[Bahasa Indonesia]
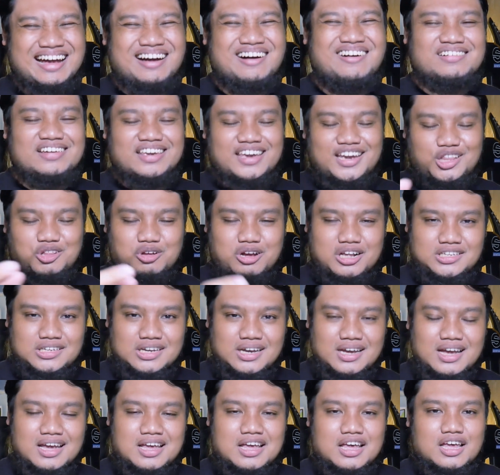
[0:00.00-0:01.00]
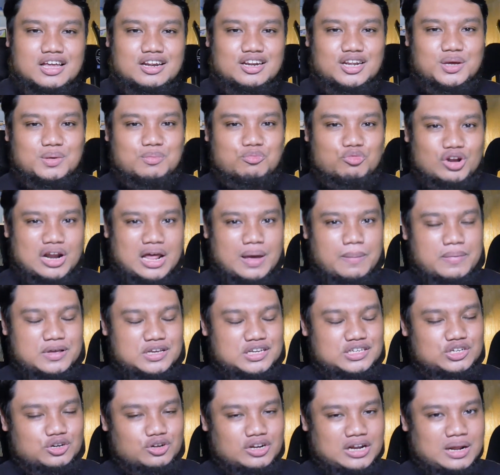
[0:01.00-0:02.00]
Oke gitu aja dimulai
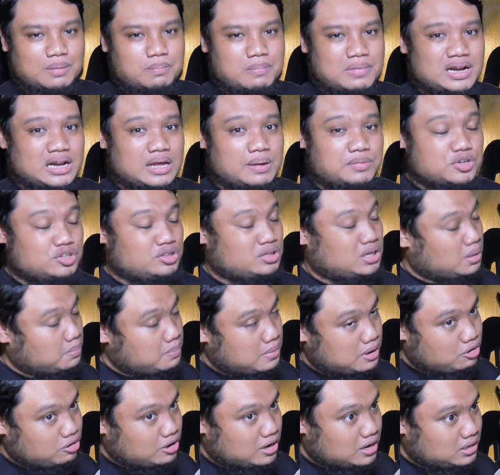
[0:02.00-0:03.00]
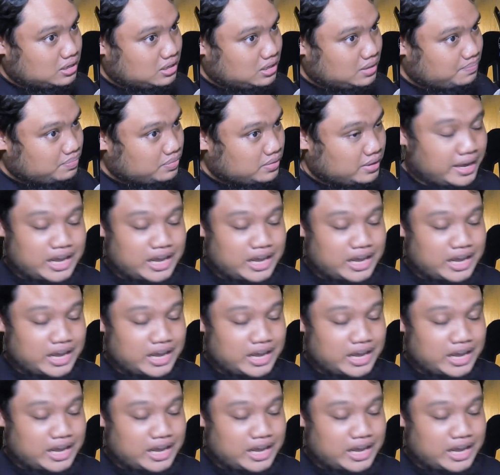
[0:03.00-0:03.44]
bisnis online pada episode terbaru kali.